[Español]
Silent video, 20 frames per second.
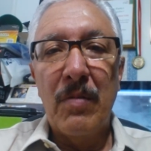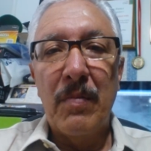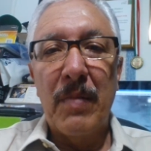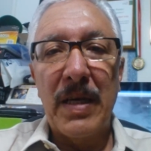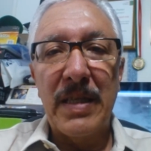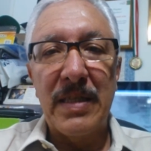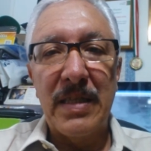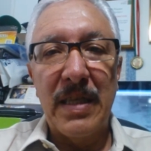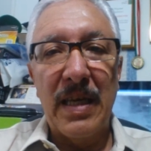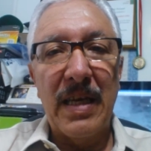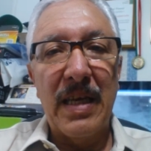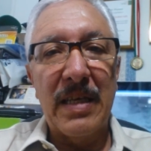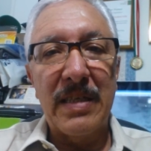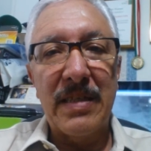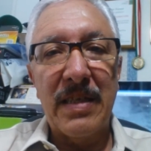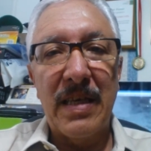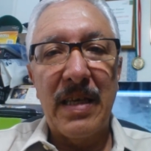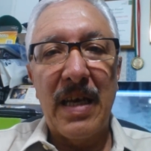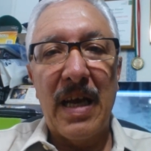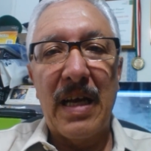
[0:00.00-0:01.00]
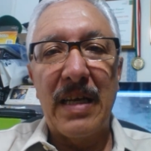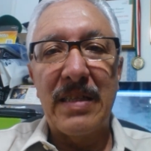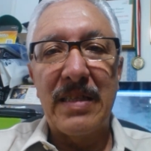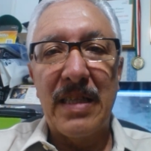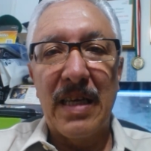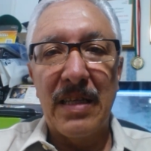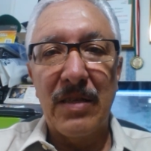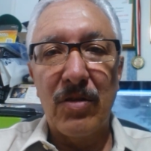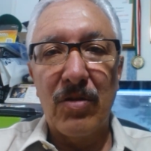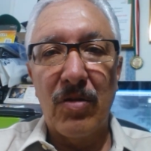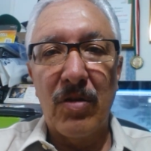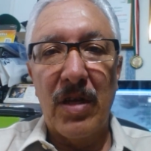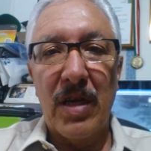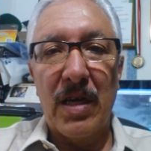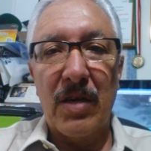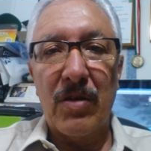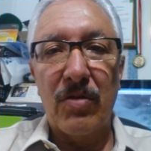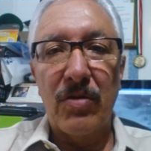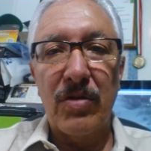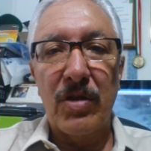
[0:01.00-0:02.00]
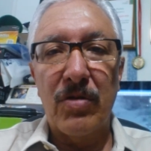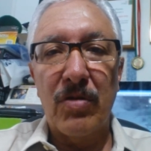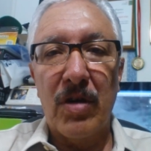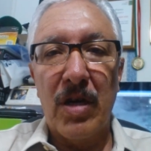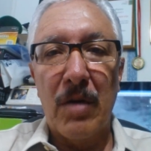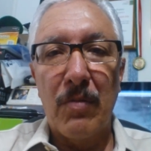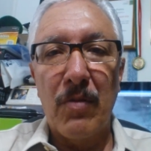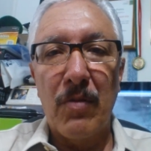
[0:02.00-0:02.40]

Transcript: manténgase al tanto de las condiciones